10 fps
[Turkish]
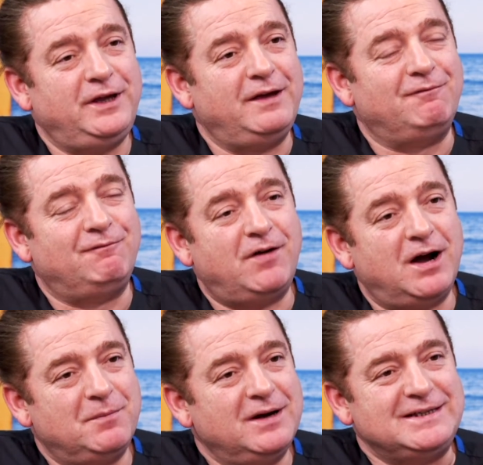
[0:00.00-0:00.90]
Bir de
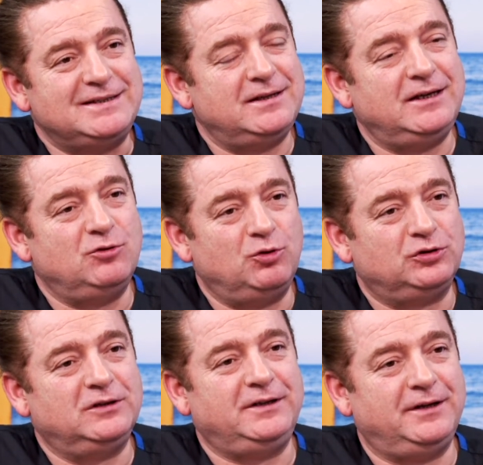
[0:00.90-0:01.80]
varmak istediği
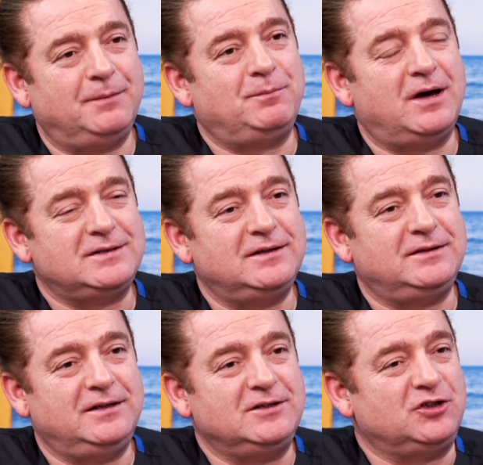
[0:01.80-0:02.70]
nokta diyerek
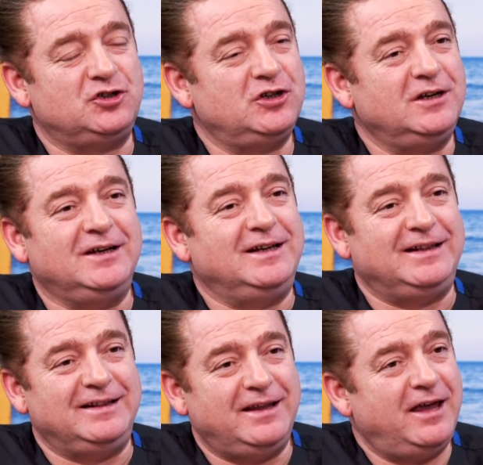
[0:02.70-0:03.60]
bahsettiğiniz kişi
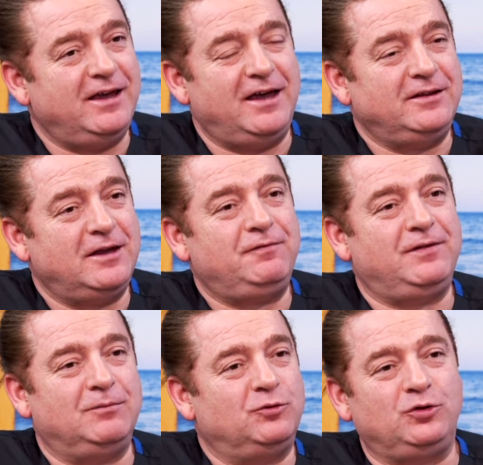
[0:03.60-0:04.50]
ne
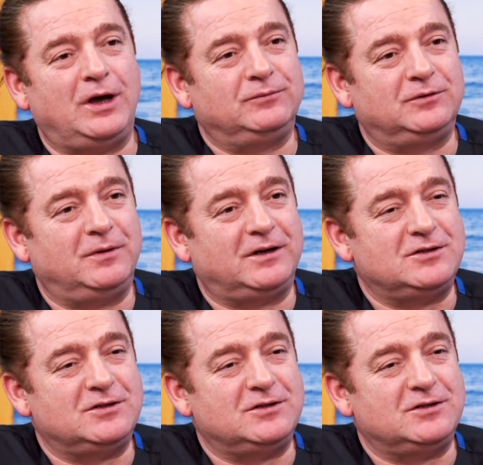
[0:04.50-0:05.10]
hedefle bunu yaptırmak